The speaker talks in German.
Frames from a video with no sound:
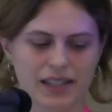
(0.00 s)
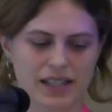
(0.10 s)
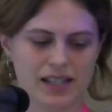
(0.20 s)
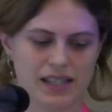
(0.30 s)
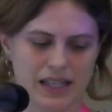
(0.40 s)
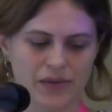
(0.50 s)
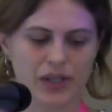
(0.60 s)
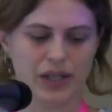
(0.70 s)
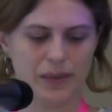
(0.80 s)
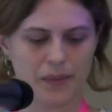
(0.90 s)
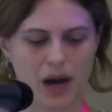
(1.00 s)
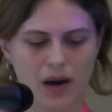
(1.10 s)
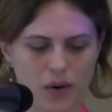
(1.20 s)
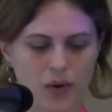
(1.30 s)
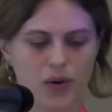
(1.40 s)
das sehen wir eben
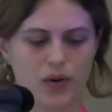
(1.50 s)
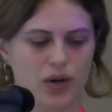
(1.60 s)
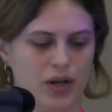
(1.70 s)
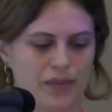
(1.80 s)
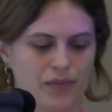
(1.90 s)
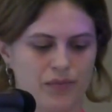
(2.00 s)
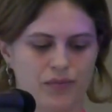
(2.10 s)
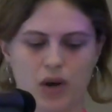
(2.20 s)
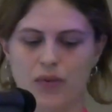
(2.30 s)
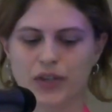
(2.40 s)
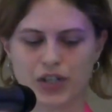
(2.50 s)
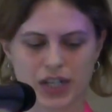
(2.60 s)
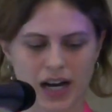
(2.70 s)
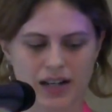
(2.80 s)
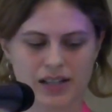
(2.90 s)
auch ähm, auf der
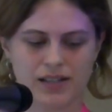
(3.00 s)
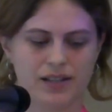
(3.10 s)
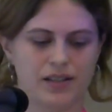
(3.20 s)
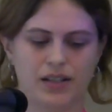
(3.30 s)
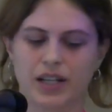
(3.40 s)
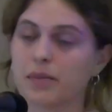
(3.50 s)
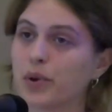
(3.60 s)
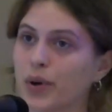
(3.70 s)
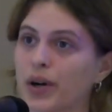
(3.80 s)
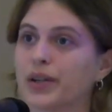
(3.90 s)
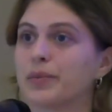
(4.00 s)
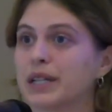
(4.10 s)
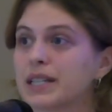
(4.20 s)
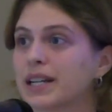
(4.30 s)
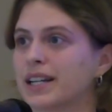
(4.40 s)
Straße, in den Behörden, im
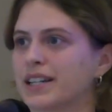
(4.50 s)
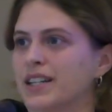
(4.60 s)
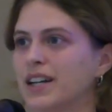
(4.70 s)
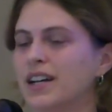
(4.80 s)
Internet.